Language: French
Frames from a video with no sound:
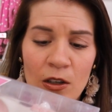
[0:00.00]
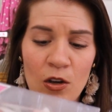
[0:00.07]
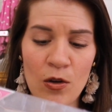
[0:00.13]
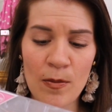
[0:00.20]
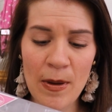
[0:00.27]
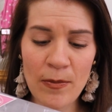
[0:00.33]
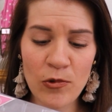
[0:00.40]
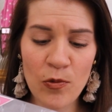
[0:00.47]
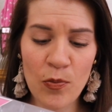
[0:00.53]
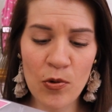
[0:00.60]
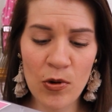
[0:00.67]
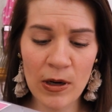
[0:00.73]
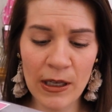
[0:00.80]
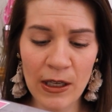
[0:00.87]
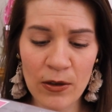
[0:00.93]
Euh, même de
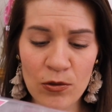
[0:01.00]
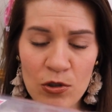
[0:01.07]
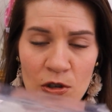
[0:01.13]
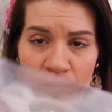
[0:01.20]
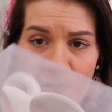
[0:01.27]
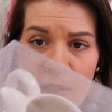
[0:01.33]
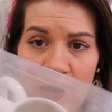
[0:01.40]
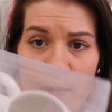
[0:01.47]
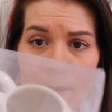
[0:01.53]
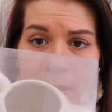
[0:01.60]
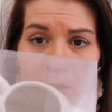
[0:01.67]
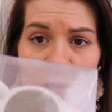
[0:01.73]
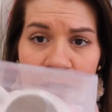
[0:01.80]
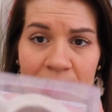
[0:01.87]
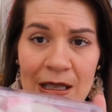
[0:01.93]
peau à crayon j'ai envie de dire
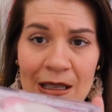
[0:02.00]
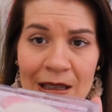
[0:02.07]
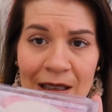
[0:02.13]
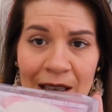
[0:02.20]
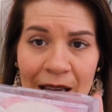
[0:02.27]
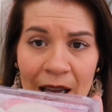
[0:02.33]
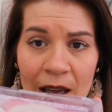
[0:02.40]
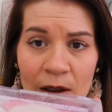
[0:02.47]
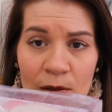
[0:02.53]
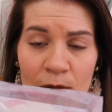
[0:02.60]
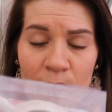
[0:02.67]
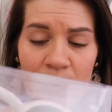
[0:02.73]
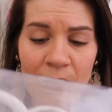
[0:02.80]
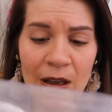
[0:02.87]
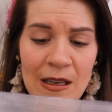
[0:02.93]
parce que c'est très
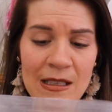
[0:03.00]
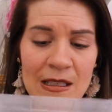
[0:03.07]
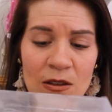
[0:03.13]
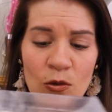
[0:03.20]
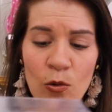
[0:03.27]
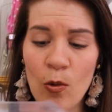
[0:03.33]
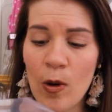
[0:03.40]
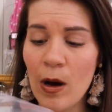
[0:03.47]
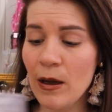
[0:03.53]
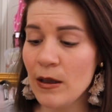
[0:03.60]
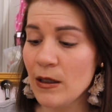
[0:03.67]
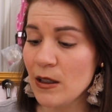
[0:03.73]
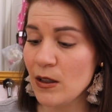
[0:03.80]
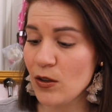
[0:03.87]
euh, très étroit.